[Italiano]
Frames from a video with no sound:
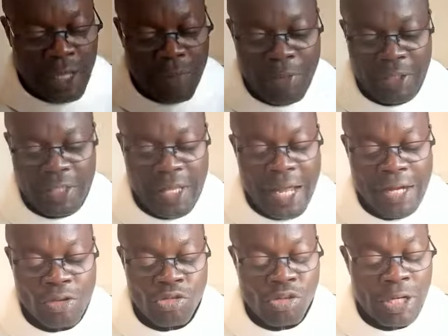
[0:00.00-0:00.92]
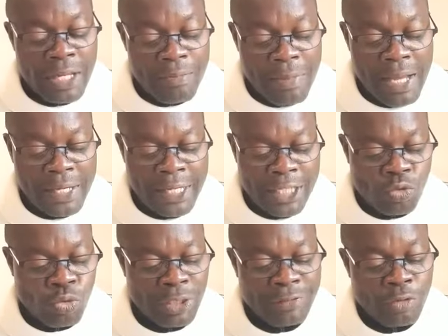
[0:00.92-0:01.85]
metteranno le mani
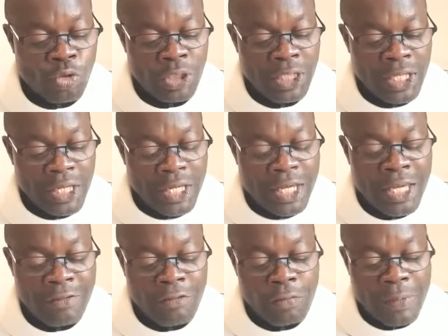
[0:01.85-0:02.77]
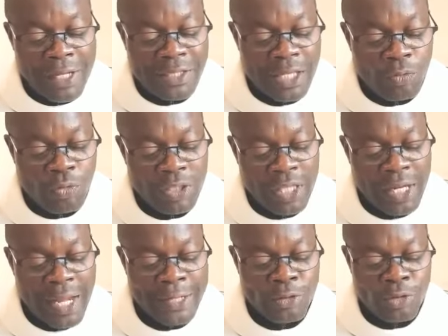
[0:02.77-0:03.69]
su di voi e vi
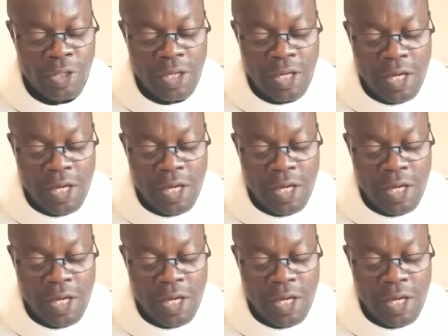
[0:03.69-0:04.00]
perseguiteranno,